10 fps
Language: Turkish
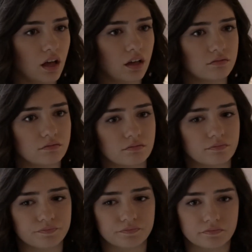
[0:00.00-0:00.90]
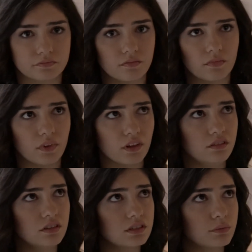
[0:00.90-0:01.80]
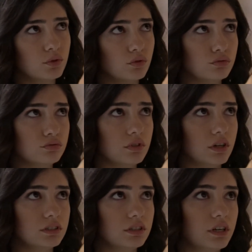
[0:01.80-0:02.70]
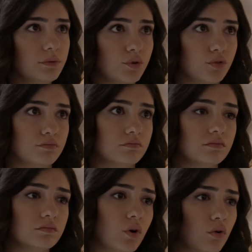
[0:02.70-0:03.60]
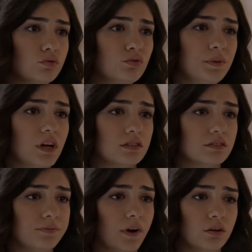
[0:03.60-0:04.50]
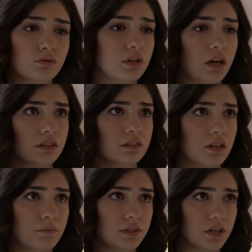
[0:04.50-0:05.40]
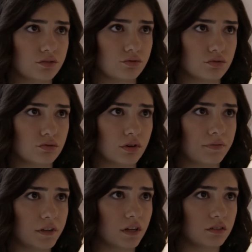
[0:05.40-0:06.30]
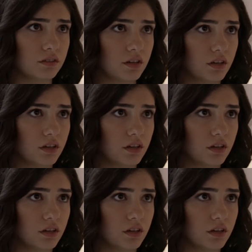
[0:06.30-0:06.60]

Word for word: Yani ne zaman olduğunu hatırlamıyorum. Oldu biraz. Ferhat olaylarından birkaç gün sonra falan.